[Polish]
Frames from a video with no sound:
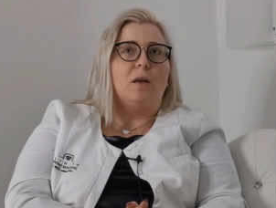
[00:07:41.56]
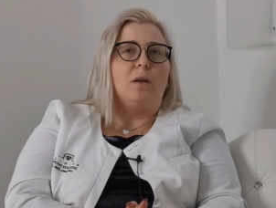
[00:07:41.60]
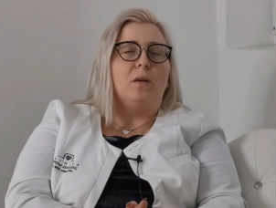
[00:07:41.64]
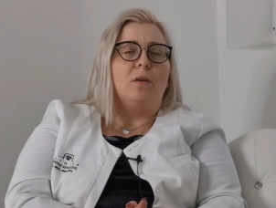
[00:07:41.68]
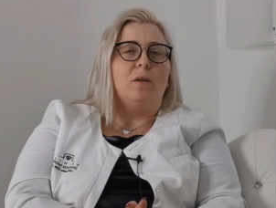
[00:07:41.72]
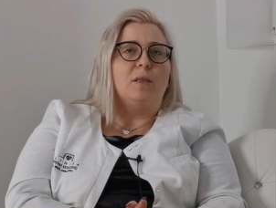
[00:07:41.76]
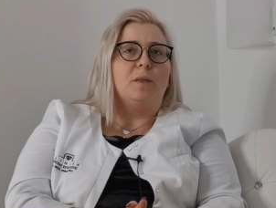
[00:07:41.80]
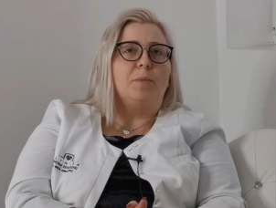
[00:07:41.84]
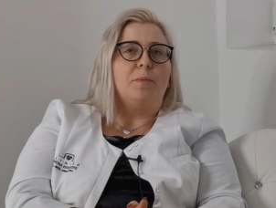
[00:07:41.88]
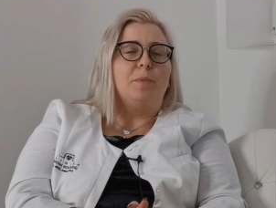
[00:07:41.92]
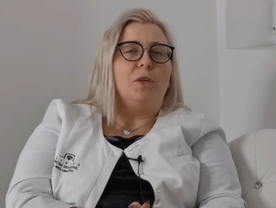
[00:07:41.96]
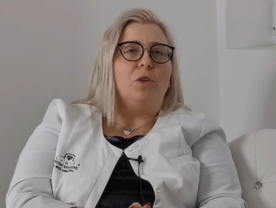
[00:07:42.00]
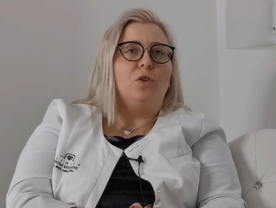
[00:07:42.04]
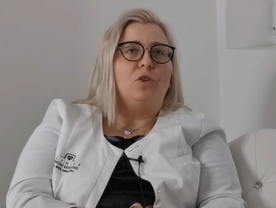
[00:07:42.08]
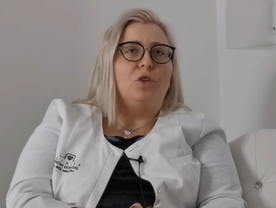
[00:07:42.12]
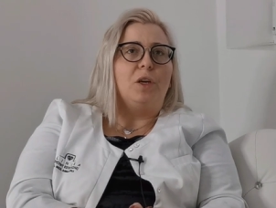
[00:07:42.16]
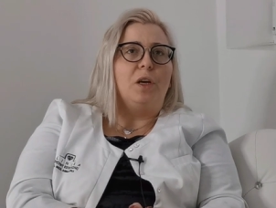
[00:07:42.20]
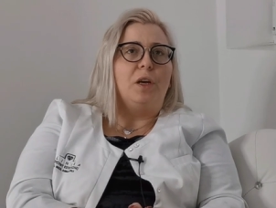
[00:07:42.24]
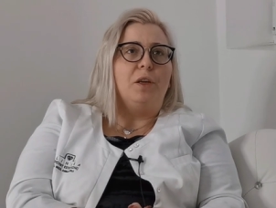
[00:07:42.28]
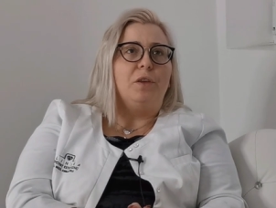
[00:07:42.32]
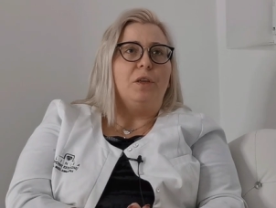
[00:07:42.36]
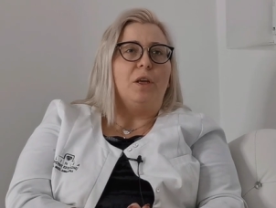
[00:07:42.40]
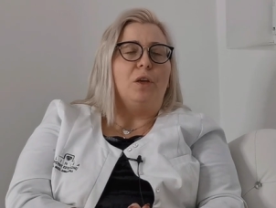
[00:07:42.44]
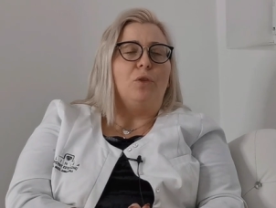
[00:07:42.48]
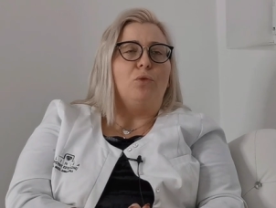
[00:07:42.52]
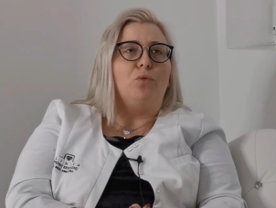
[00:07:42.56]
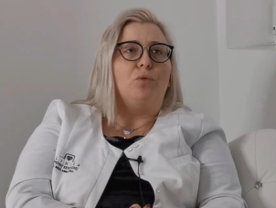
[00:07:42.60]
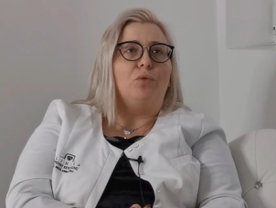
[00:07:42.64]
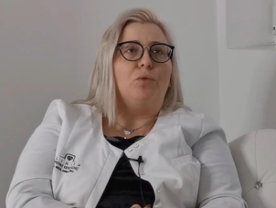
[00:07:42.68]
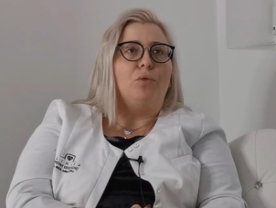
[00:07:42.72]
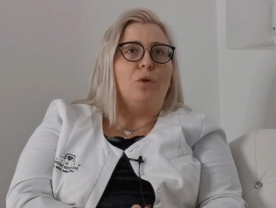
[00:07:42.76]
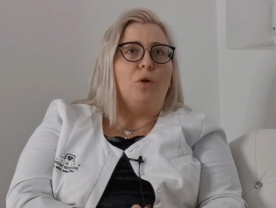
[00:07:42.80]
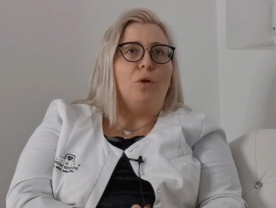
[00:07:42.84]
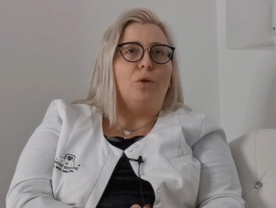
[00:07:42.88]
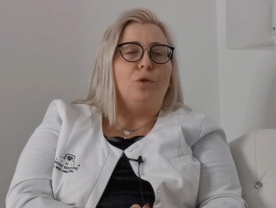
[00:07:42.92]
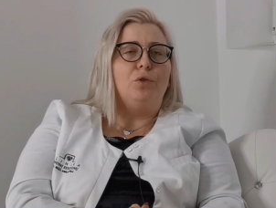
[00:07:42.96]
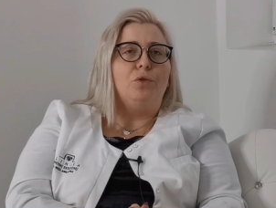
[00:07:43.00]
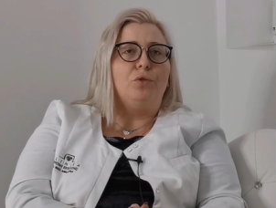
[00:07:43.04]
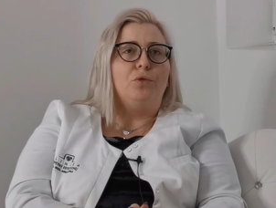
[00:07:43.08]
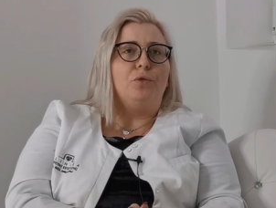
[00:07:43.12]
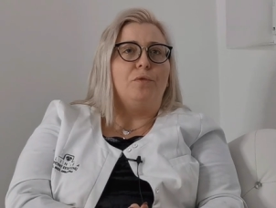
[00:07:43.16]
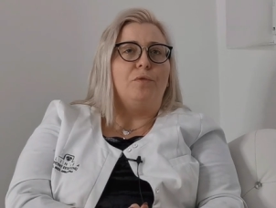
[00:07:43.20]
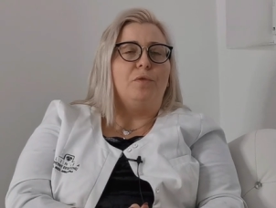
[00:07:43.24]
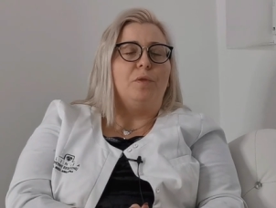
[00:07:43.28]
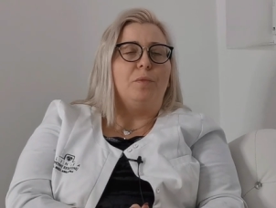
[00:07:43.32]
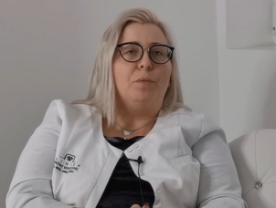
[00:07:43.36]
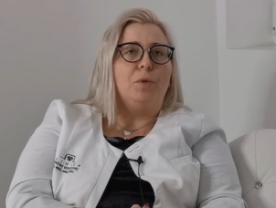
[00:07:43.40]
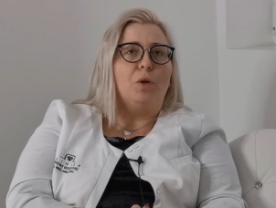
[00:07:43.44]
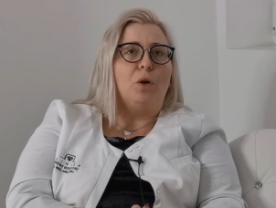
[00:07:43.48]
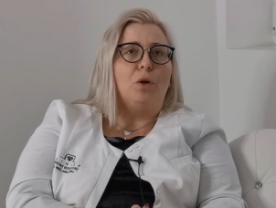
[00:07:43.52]
zmęczenia, nudności,
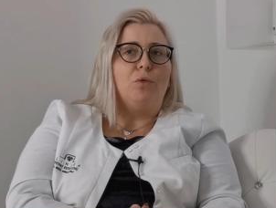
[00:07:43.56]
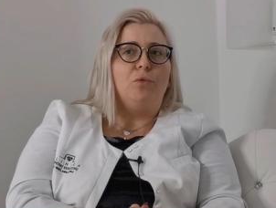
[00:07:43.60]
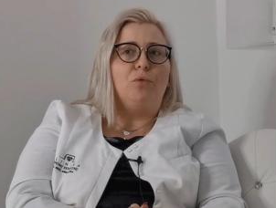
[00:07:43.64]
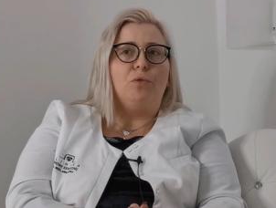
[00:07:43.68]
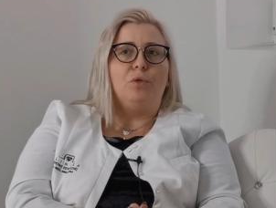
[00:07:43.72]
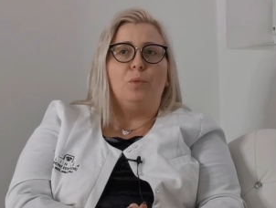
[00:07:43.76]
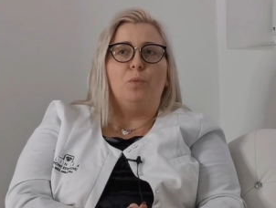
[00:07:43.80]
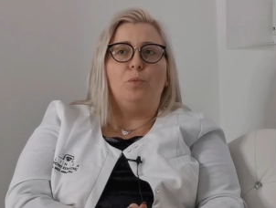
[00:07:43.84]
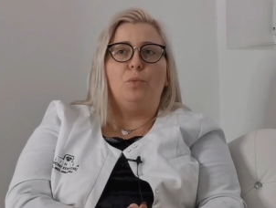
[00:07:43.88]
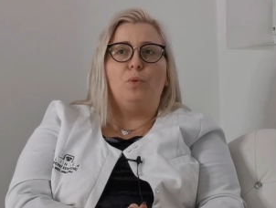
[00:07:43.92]
wymioty,